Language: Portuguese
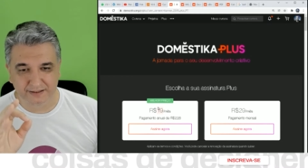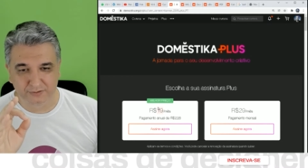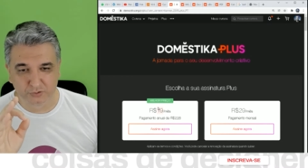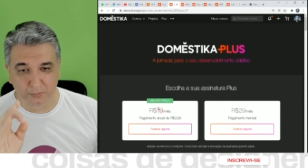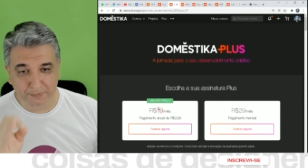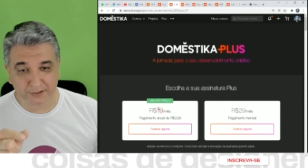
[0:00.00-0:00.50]

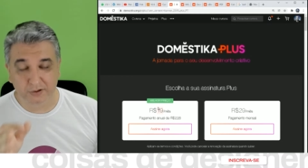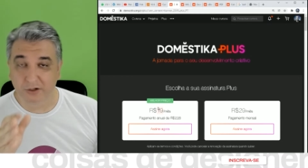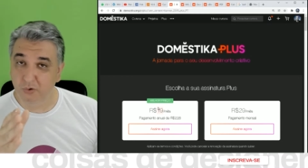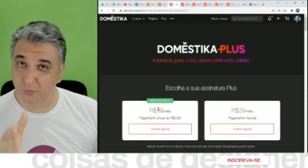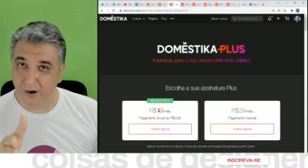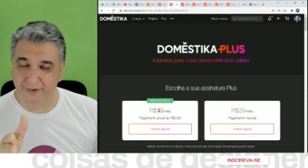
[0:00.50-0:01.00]
no plano
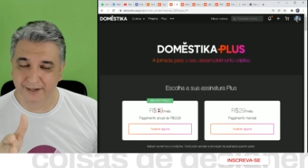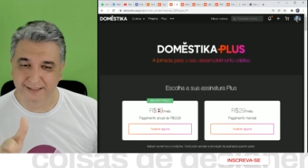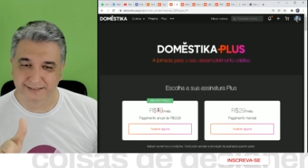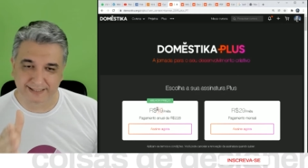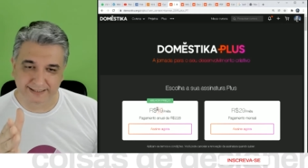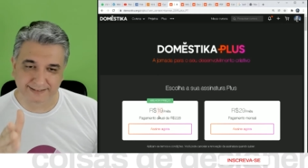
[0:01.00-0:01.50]
anual, né?
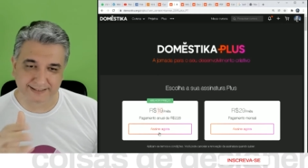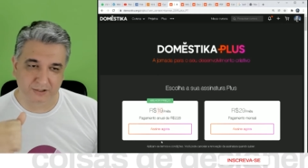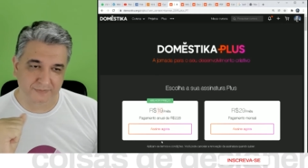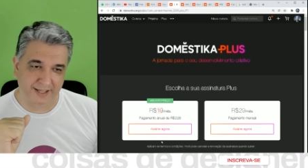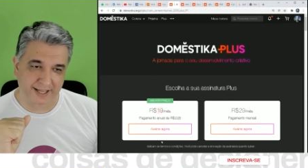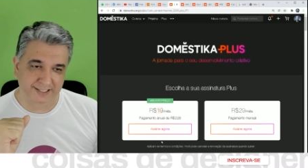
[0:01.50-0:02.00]
Sai
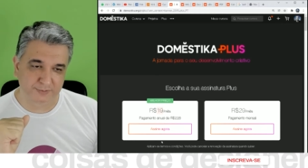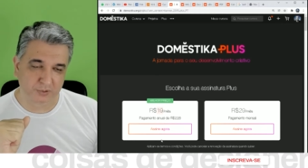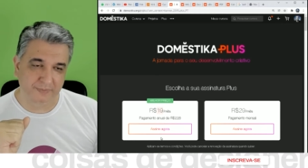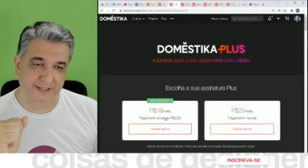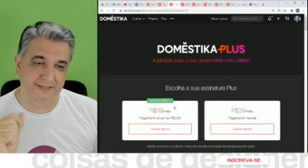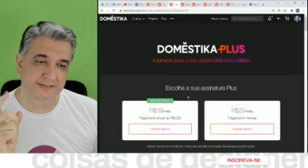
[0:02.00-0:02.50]
R$19,00 por
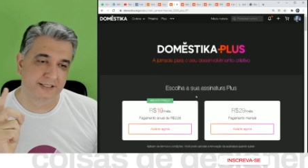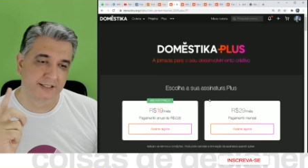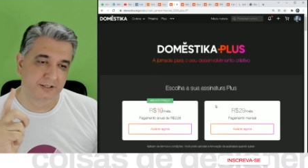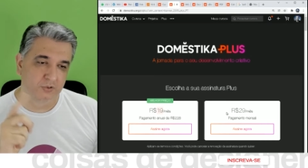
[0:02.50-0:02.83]
mês,